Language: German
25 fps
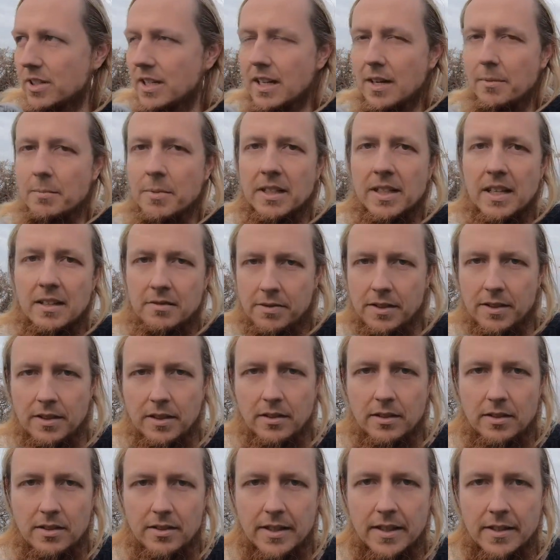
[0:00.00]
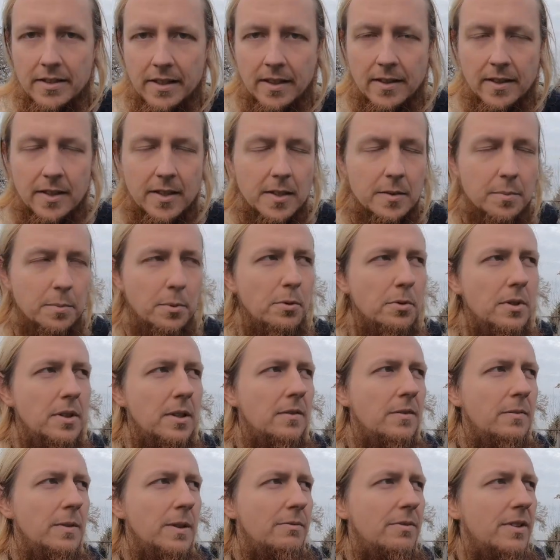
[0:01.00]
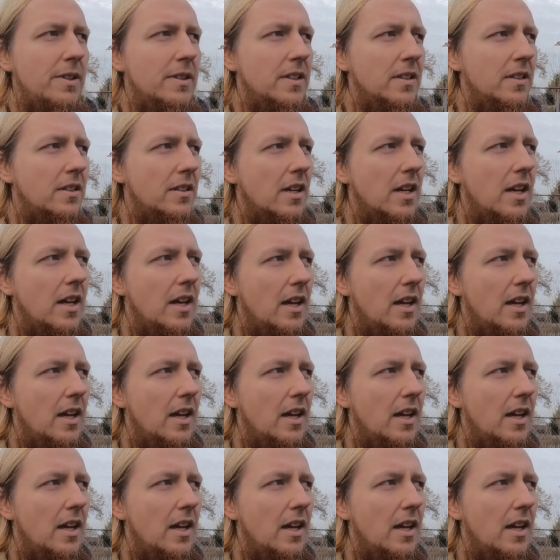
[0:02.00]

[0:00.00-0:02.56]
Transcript: der damit Geld verdient, sein tägliches Brot damit verdient,